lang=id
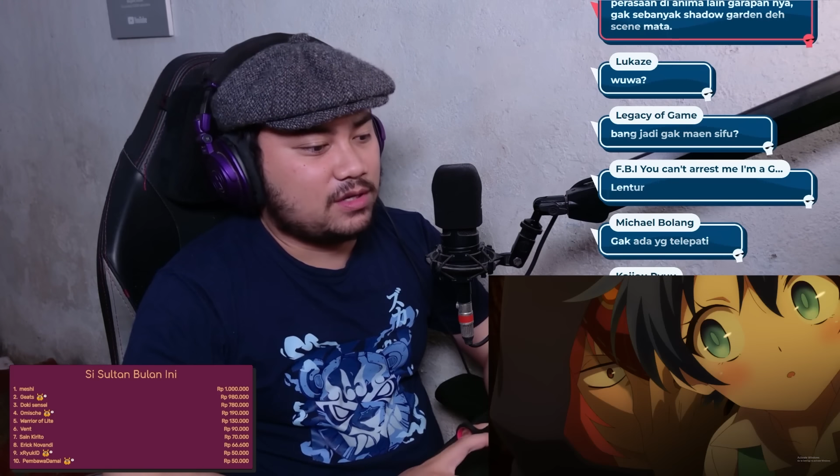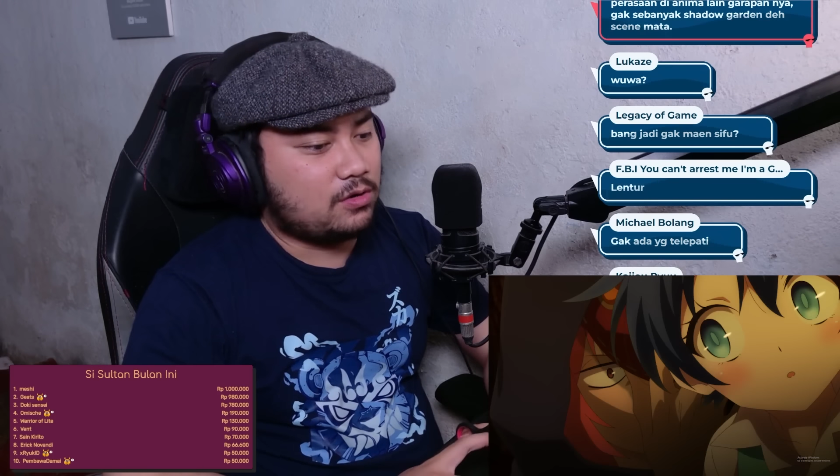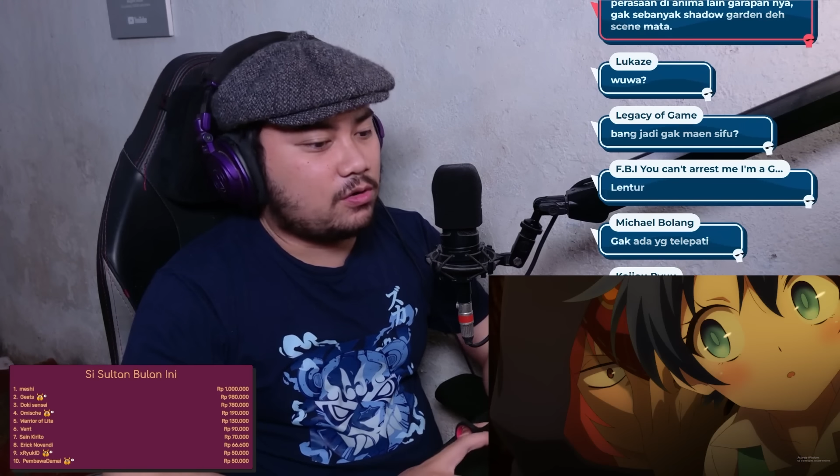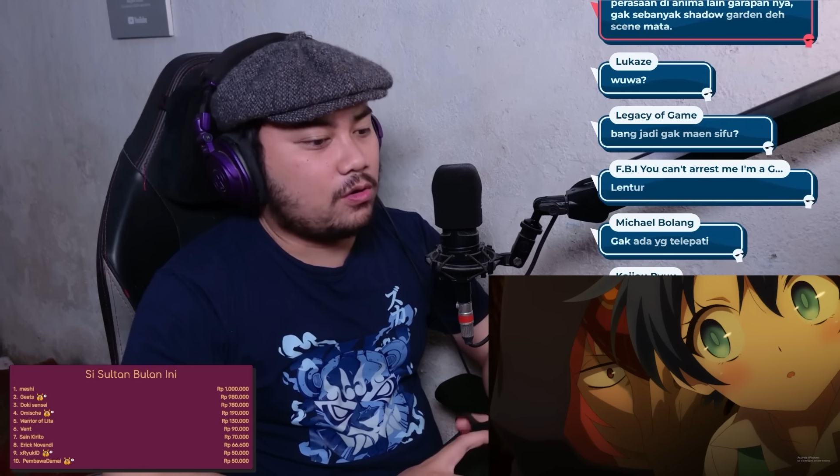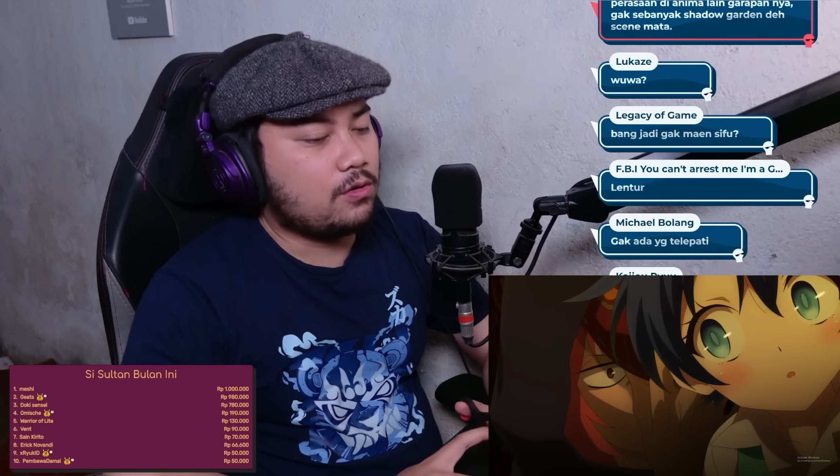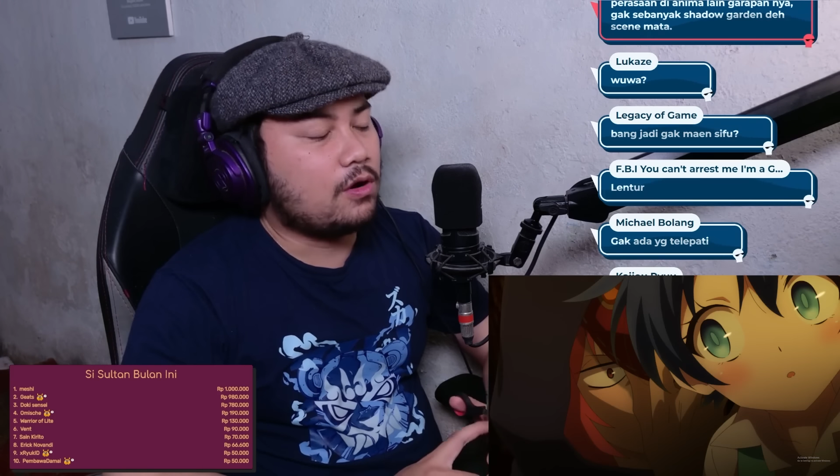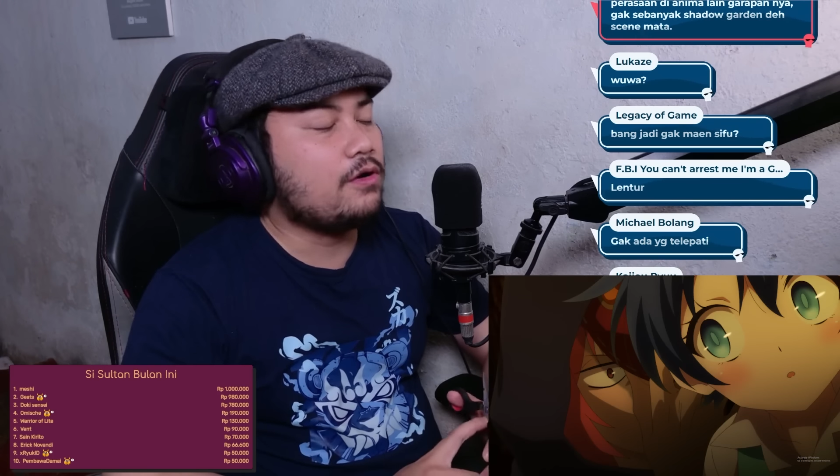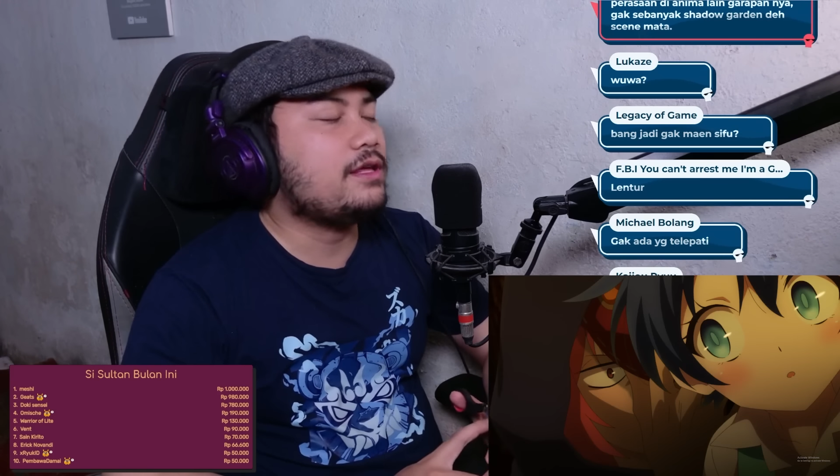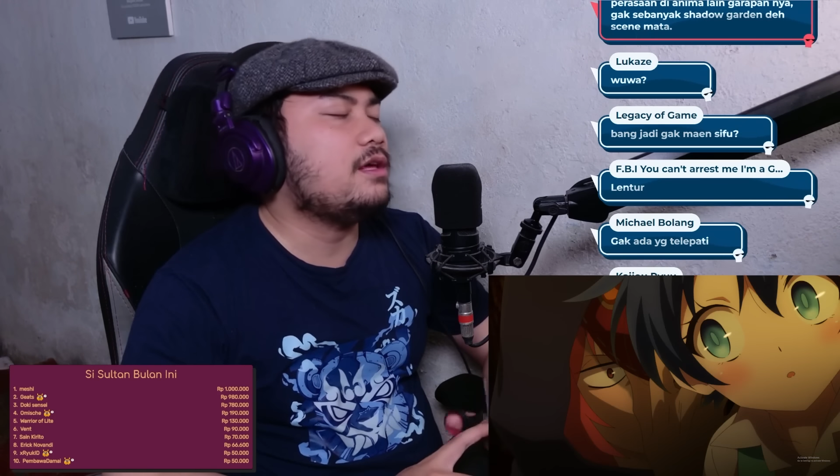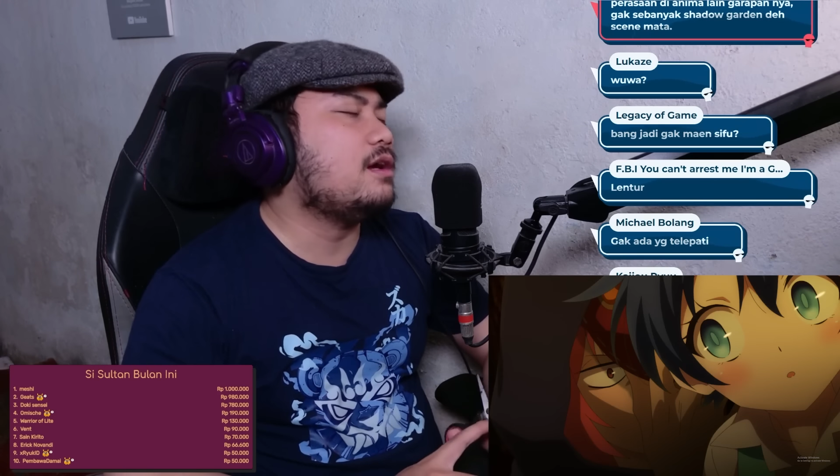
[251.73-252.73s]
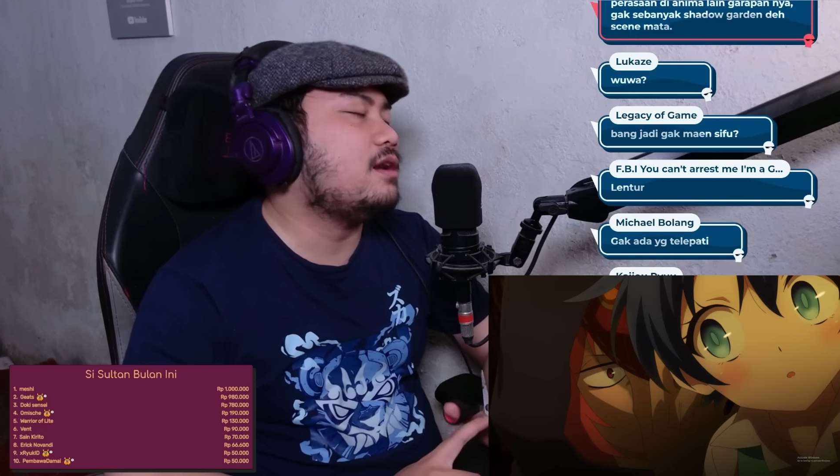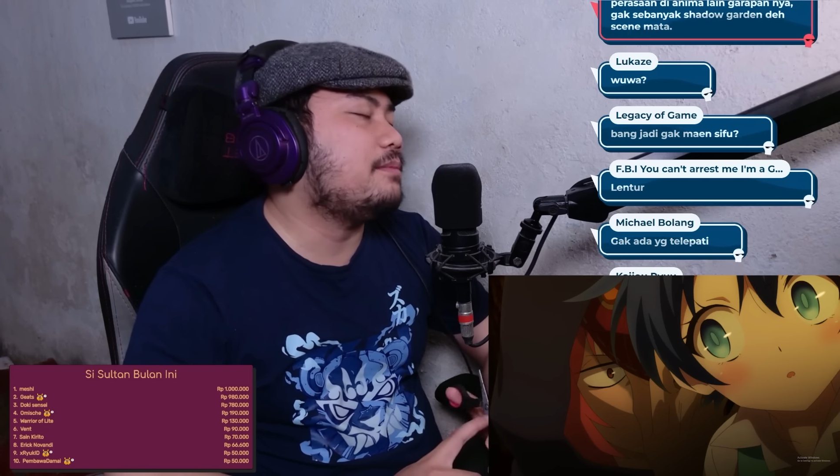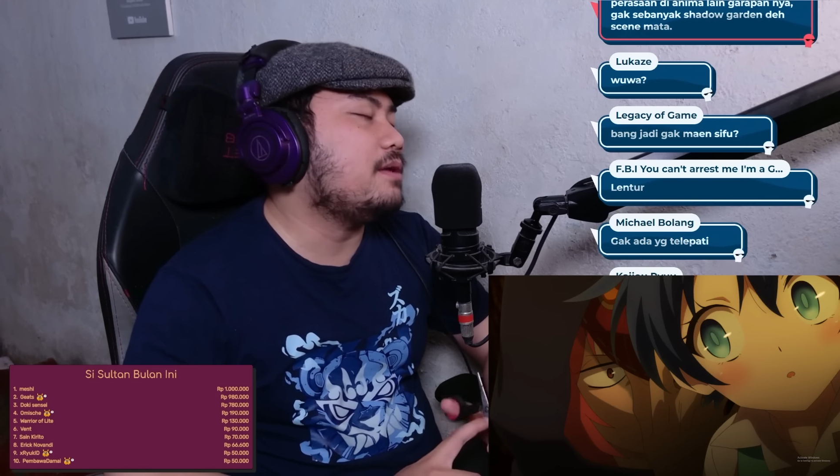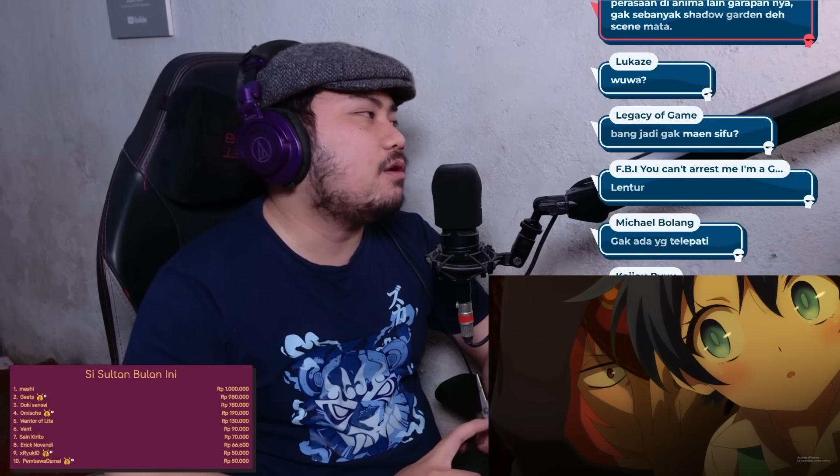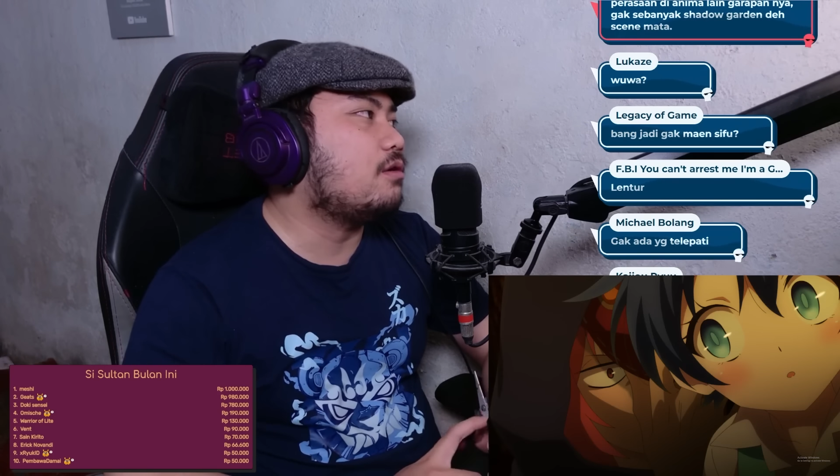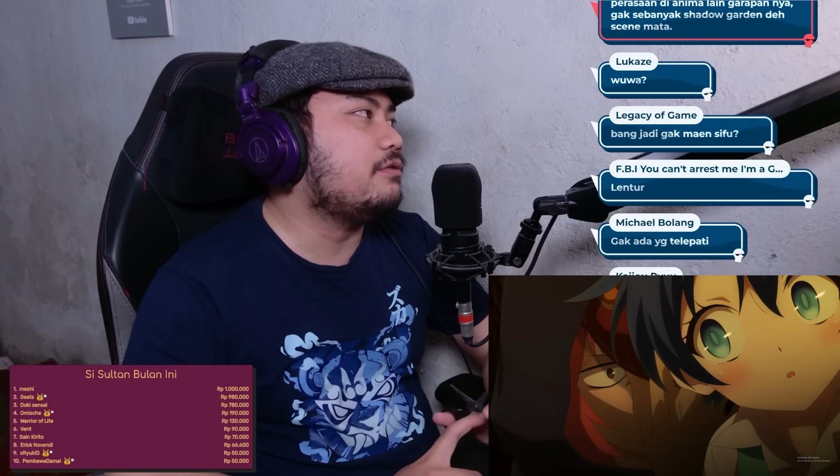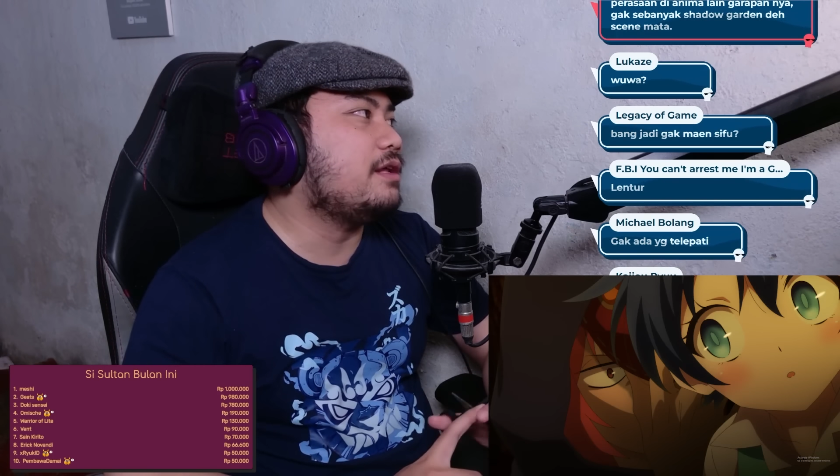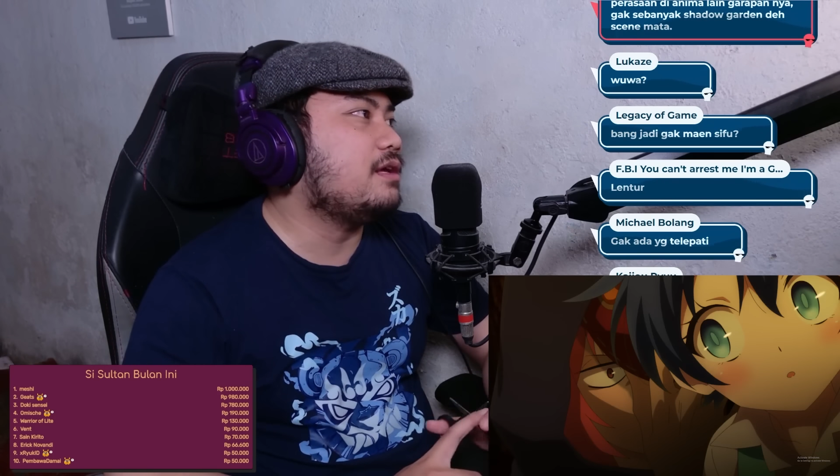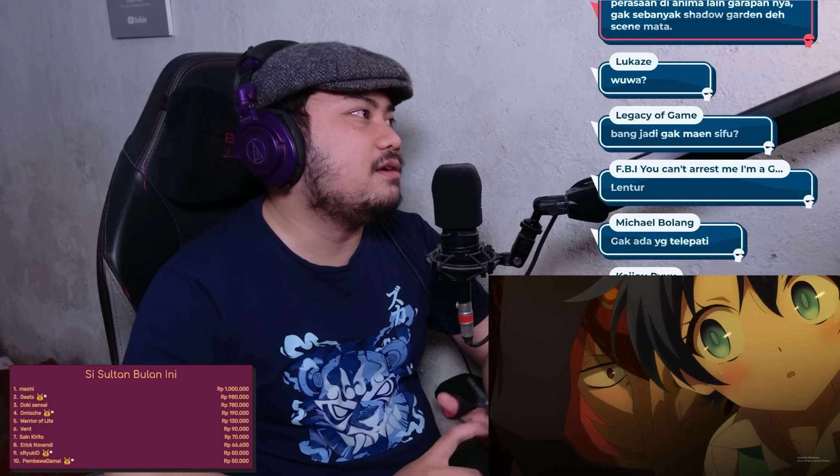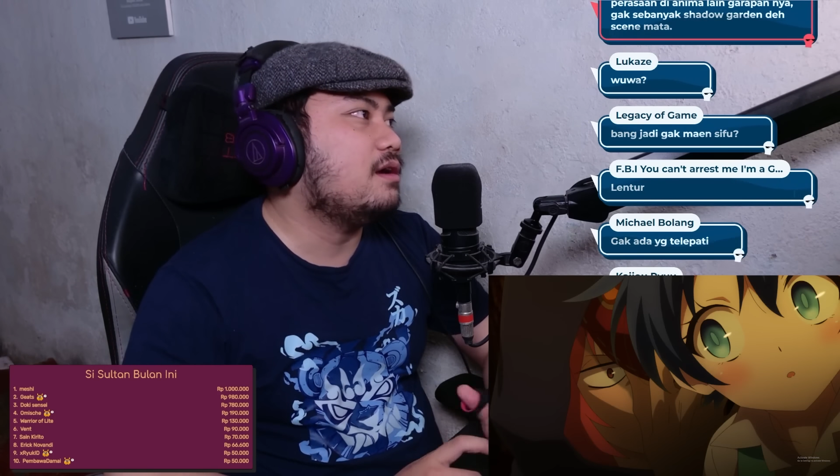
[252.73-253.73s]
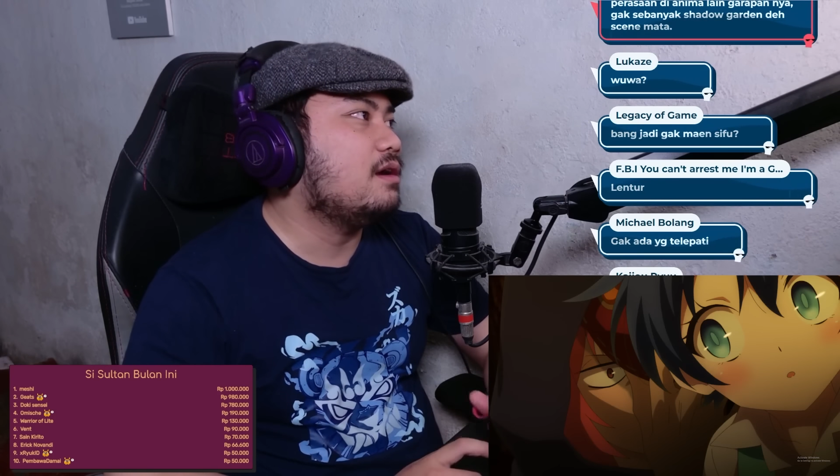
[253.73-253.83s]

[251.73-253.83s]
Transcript: Crow, oh iya namanya Crow deng.